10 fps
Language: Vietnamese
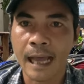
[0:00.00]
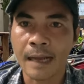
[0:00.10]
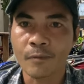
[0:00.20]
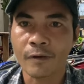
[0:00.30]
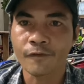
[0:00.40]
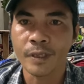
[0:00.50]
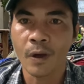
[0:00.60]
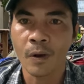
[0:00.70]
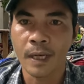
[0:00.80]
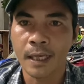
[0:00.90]
tải một cái
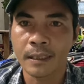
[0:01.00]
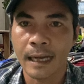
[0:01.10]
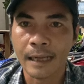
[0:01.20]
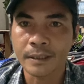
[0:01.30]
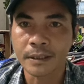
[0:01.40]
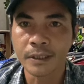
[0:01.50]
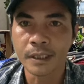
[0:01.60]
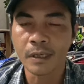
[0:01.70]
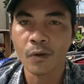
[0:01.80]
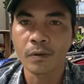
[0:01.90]
video lên là anh
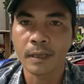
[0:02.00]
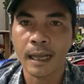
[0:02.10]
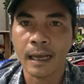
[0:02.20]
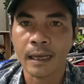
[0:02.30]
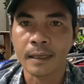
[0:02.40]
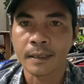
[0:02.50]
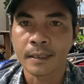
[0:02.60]
chửi luôn là